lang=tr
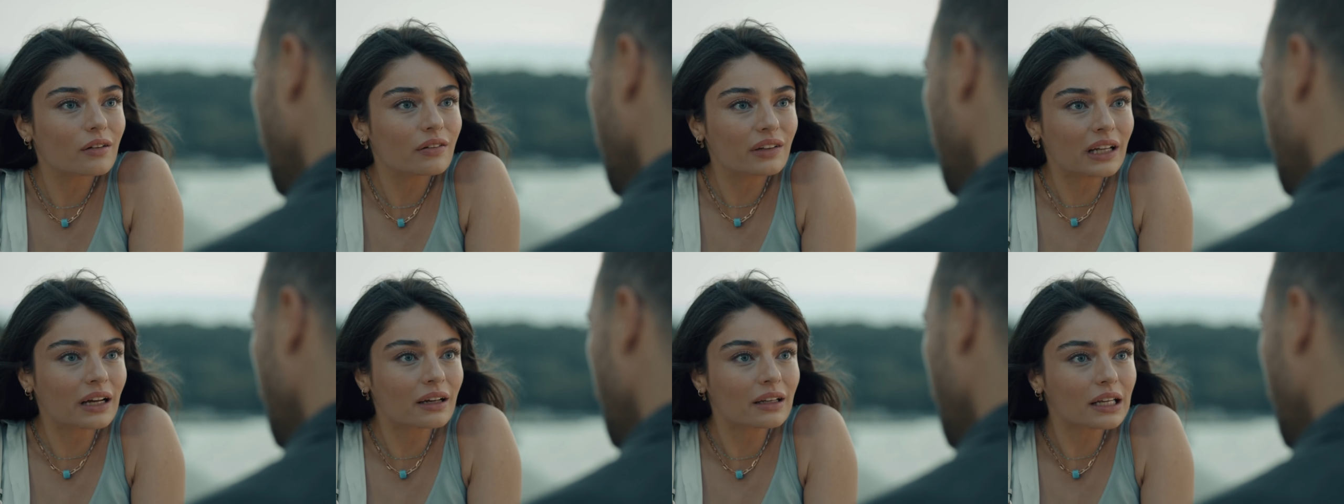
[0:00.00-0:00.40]

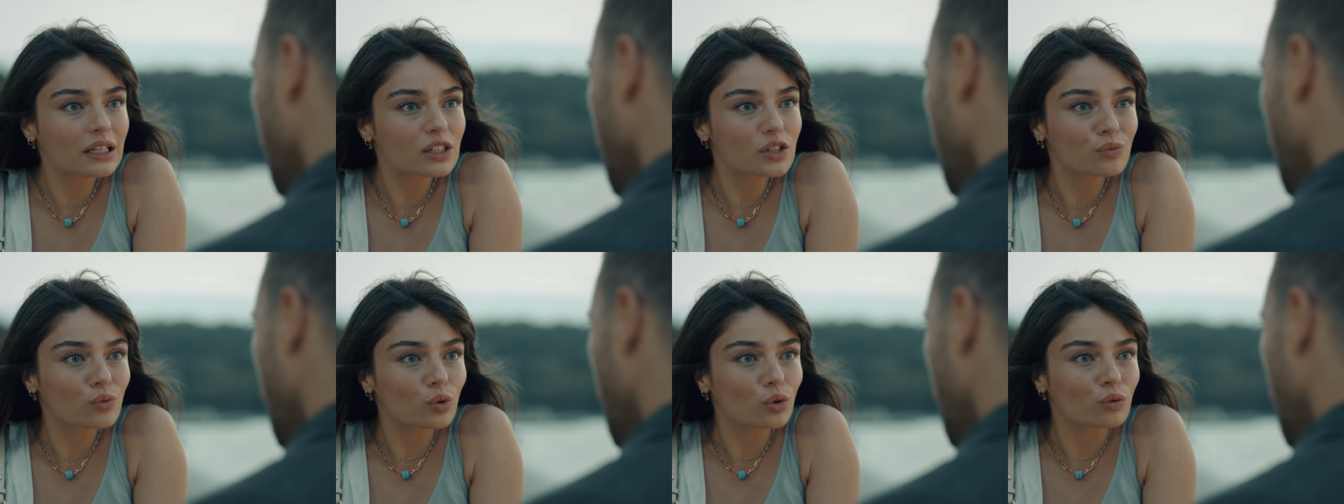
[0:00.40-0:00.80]
falan
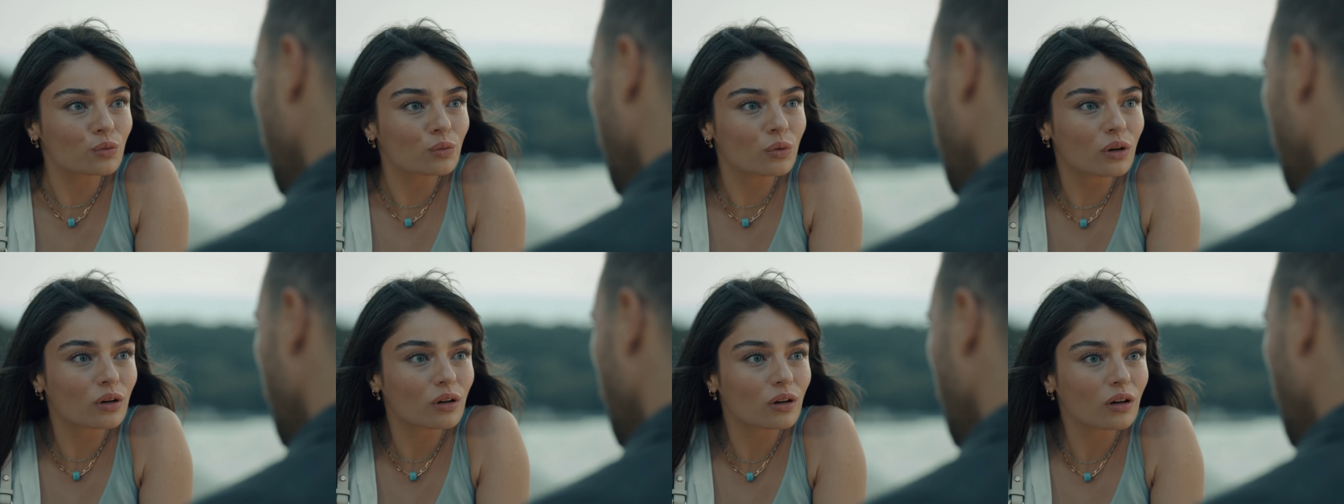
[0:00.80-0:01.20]
geçmiyorum.
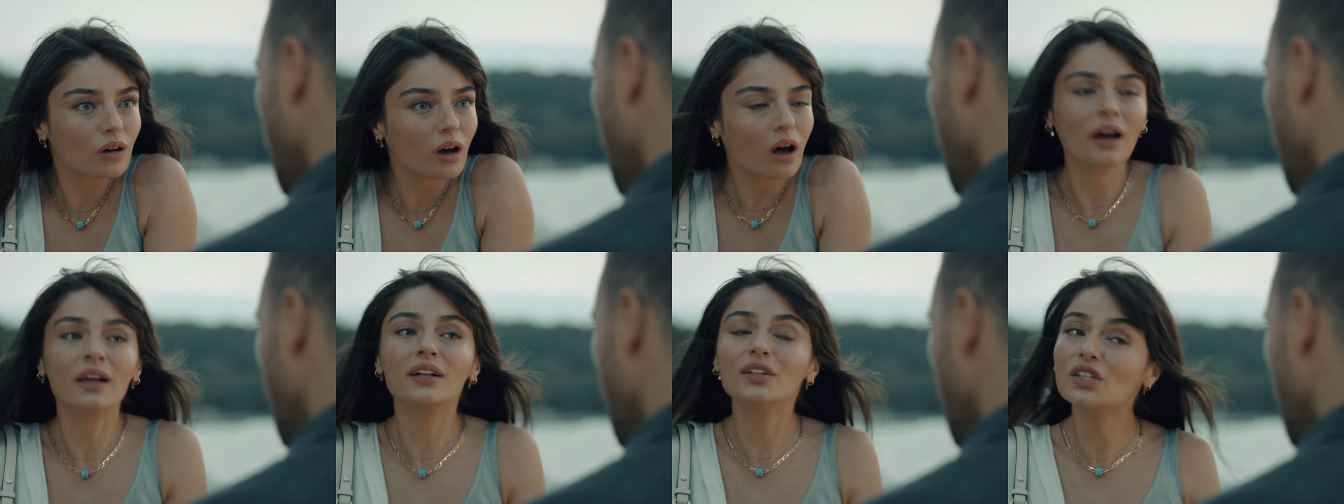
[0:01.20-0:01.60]

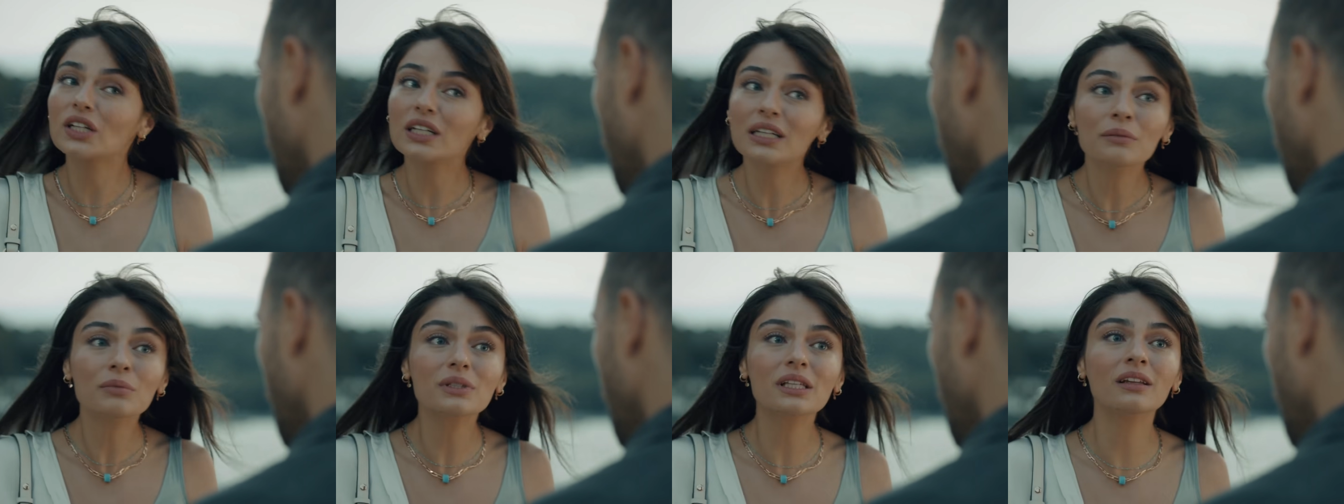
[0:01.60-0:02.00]
Ayrıca
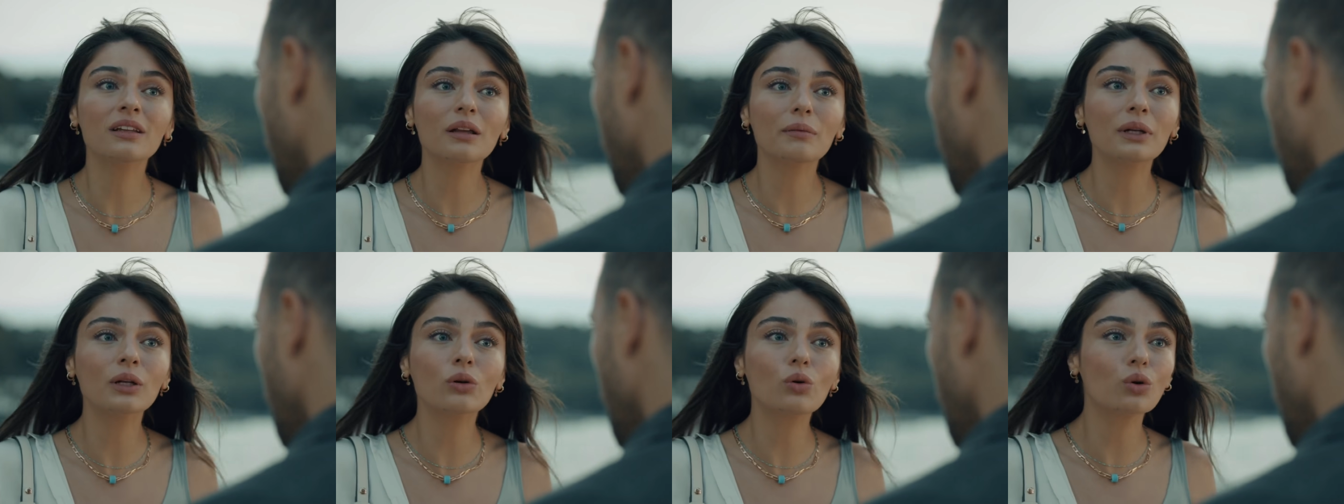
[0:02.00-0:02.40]
kimsenin
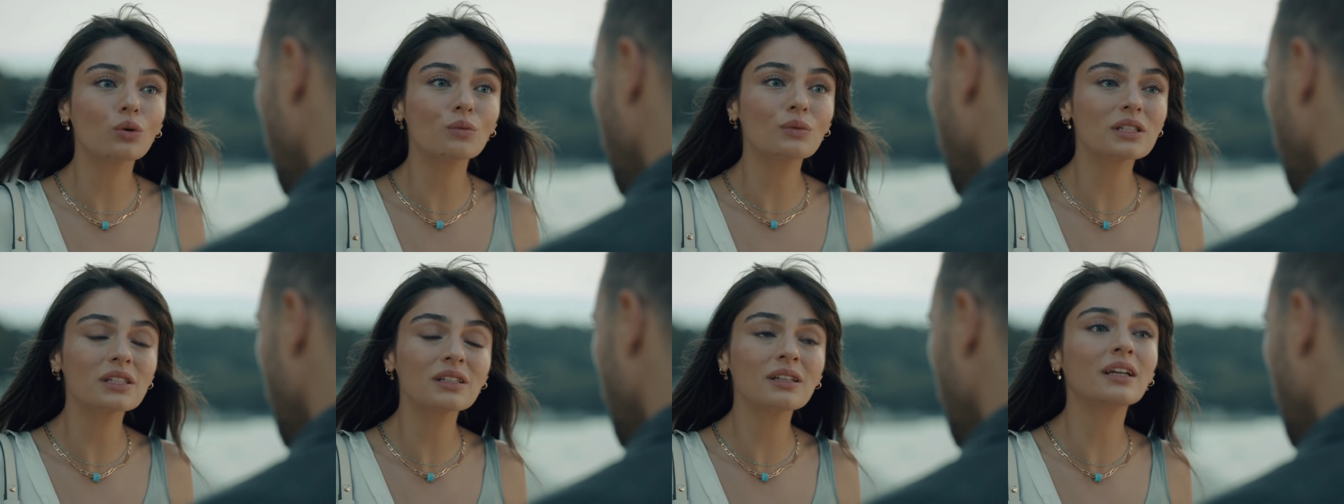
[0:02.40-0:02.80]
de beni
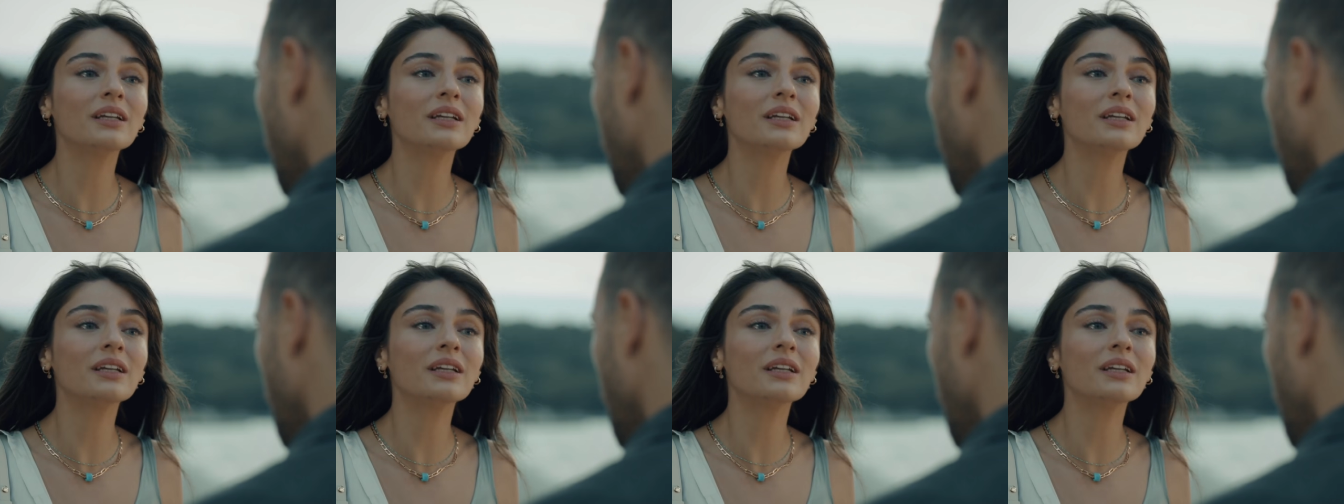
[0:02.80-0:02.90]
korumasına